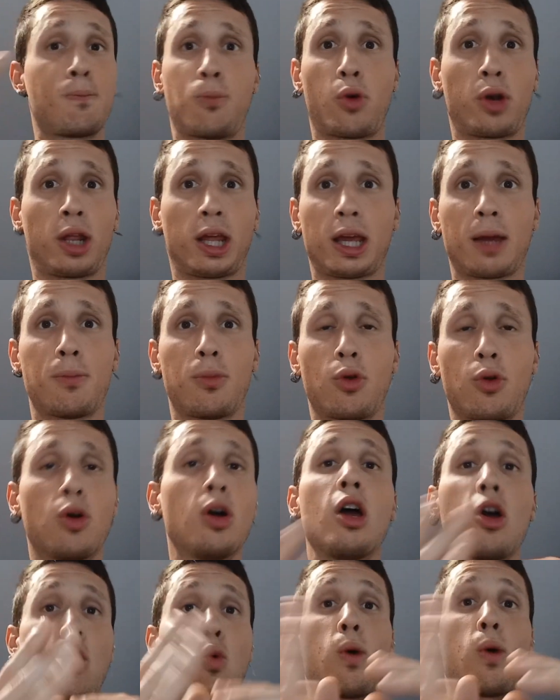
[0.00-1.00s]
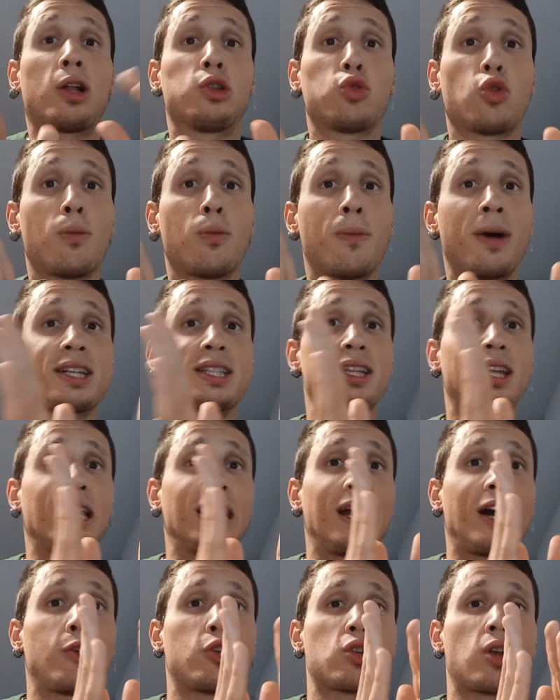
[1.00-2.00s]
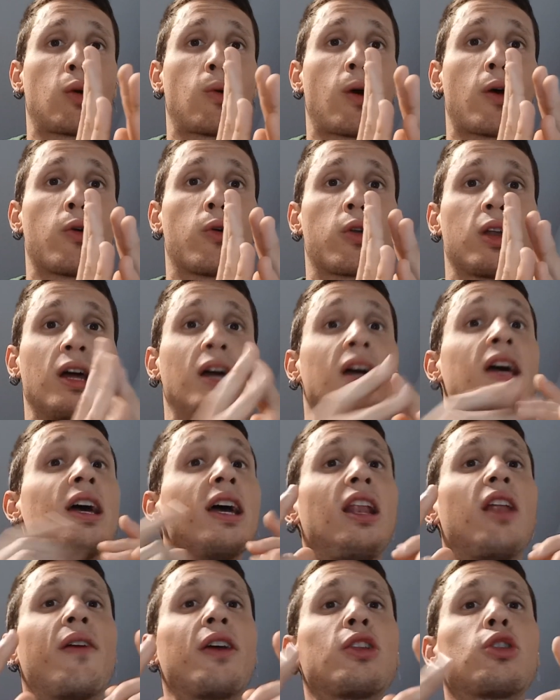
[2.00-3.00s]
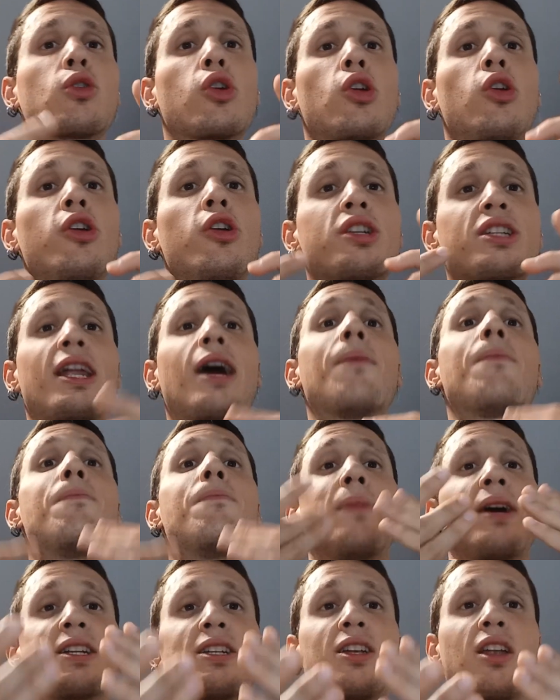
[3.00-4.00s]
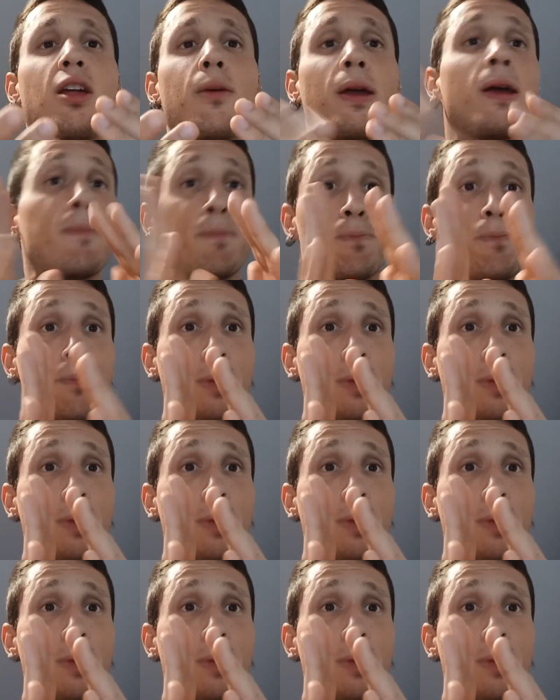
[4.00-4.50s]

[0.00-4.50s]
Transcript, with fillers: Por ejemplo, cuanto más cercano es al ecuador, el efecto Coriolis será más leve.